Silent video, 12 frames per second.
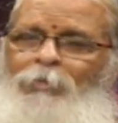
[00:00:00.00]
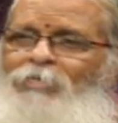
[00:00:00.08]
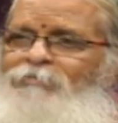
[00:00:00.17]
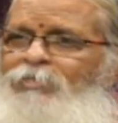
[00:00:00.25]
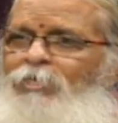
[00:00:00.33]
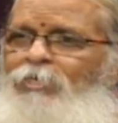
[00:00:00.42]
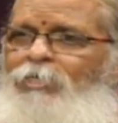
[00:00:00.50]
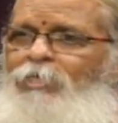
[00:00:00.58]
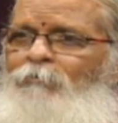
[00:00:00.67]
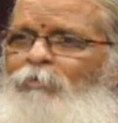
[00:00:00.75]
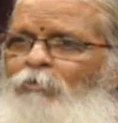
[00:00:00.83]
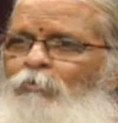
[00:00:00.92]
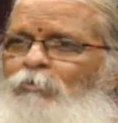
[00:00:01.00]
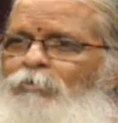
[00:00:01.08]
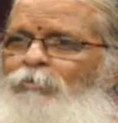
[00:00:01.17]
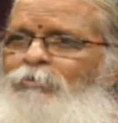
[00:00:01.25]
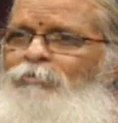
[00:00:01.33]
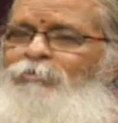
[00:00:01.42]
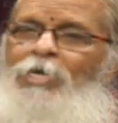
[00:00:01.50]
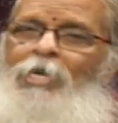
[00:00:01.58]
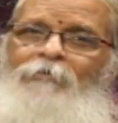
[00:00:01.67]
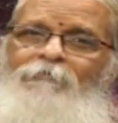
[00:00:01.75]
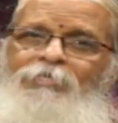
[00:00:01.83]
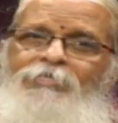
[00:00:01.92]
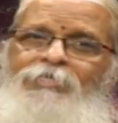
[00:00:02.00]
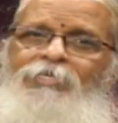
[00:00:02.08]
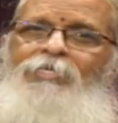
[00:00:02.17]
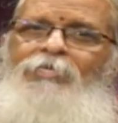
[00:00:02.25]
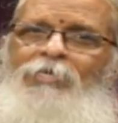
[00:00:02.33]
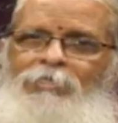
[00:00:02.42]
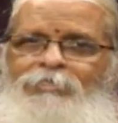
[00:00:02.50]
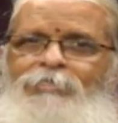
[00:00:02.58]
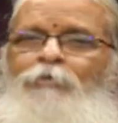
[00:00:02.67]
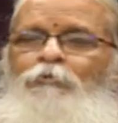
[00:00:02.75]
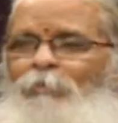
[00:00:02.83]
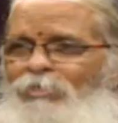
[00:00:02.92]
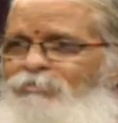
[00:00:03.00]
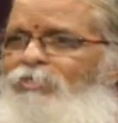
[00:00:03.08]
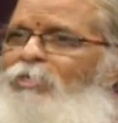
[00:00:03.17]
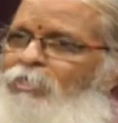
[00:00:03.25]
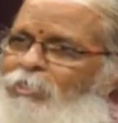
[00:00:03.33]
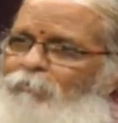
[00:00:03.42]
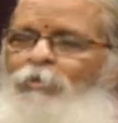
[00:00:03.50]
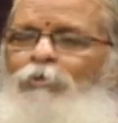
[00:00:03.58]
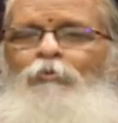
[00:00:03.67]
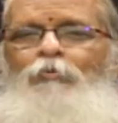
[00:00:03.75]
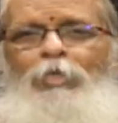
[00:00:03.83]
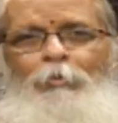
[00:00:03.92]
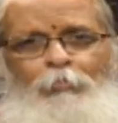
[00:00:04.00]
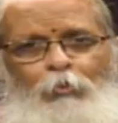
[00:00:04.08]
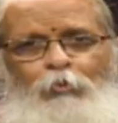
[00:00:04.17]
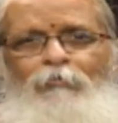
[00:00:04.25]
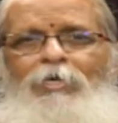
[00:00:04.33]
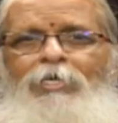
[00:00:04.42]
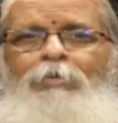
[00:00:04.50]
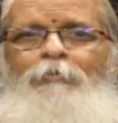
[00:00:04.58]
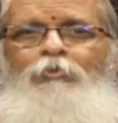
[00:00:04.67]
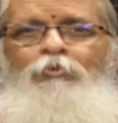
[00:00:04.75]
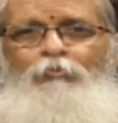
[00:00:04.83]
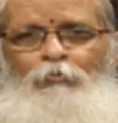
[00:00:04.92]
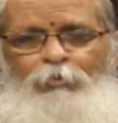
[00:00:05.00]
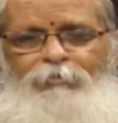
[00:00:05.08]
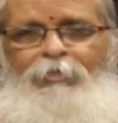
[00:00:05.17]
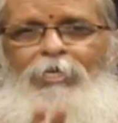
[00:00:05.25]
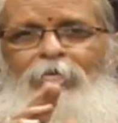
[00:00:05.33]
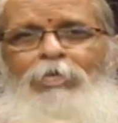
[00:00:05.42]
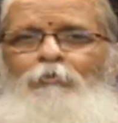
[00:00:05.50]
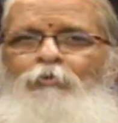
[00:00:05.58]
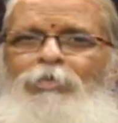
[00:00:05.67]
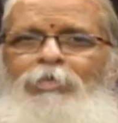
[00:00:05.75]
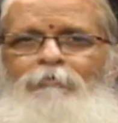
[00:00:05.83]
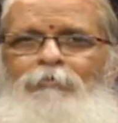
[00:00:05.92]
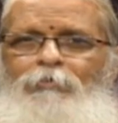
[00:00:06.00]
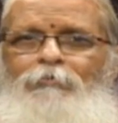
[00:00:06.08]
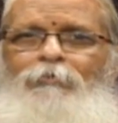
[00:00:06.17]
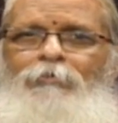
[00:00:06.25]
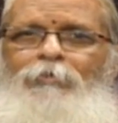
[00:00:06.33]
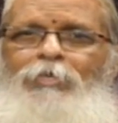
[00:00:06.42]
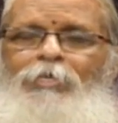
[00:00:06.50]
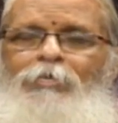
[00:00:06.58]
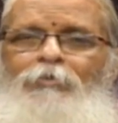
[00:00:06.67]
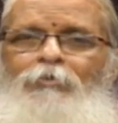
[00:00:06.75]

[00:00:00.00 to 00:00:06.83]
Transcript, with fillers: ఉపాసనా క్రమంలో సార్వజనీన నిత్య ఉపాసనా క్రమంలో కూడా పూర్వాంగము ఉత్తరాంగము అనేటువంటి రెండు ఉన్నాయి